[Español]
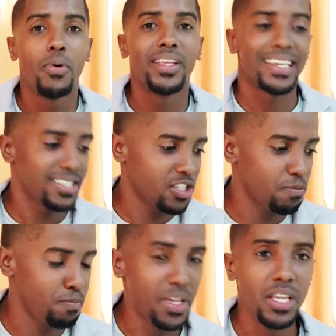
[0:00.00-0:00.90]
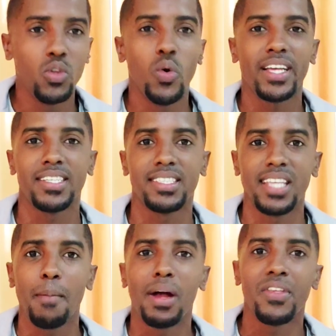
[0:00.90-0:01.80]
porque ese espíritu que se
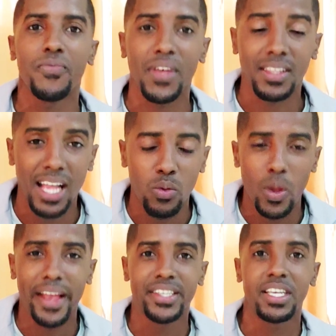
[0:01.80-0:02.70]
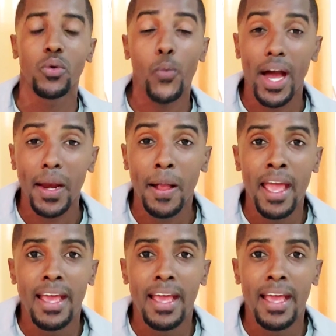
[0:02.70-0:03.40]
está manifestando en ese lugar